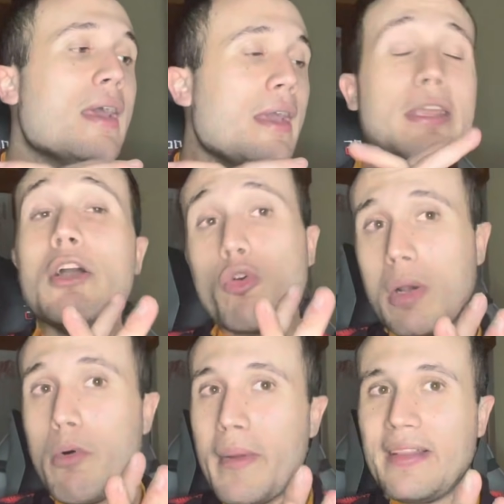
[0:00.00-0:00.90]
Io in quel
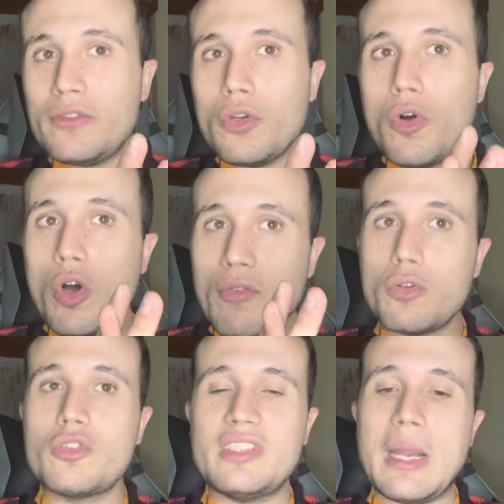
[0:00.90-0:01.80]
momento ho
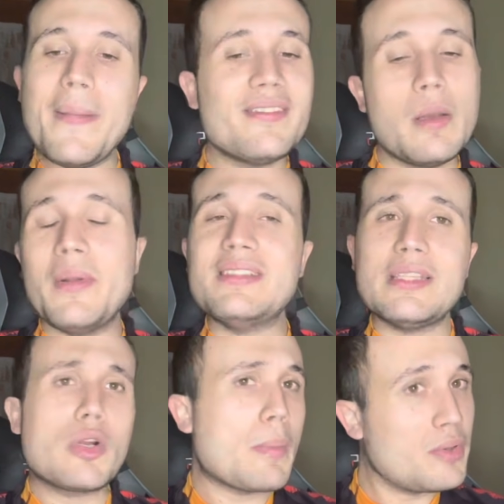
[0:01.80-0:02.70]
avuto seriamente il
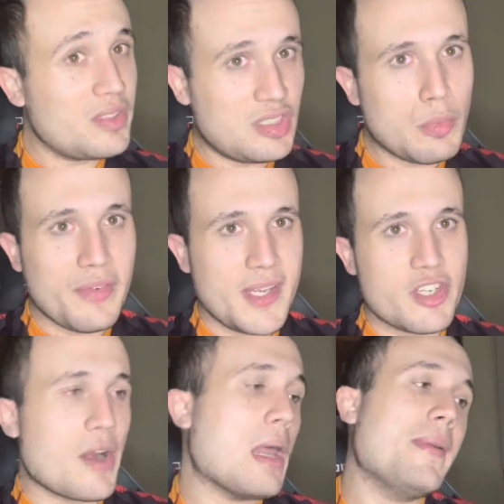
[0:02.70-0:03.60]
pensiero che potessimo
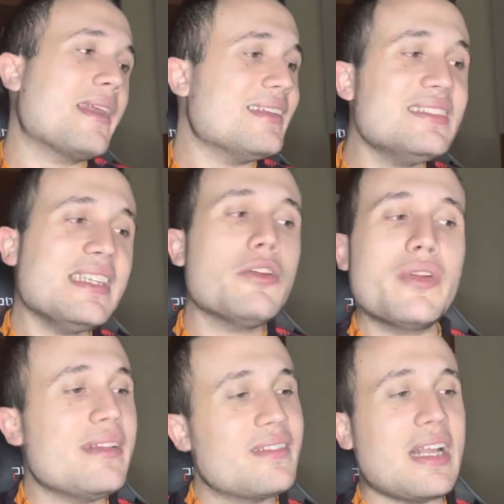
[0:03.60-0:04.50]
vincerla perché se non,
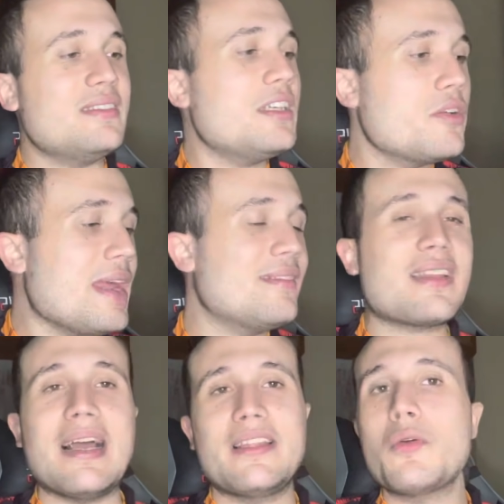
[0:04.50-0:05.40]
entra- se non è
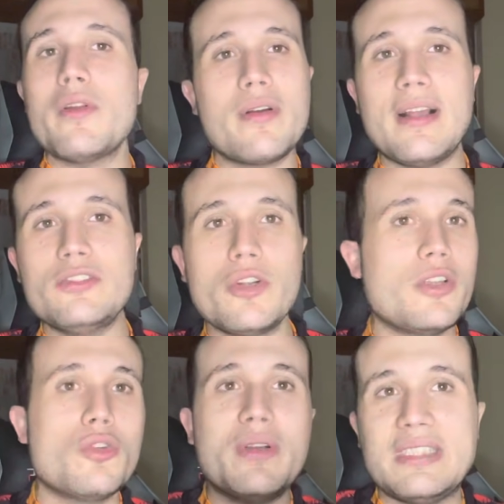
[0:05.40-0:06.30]
entrata in quell'occasione ho
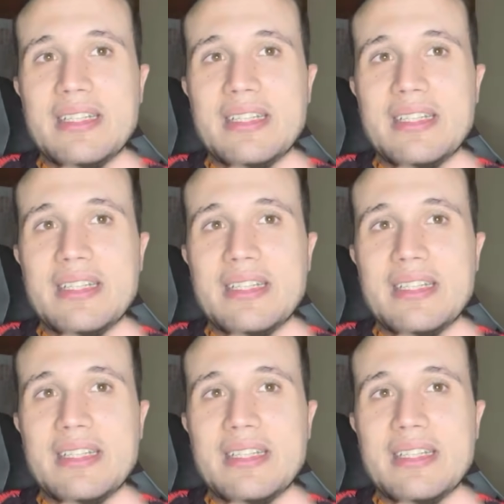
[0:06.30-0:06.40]
detto questa è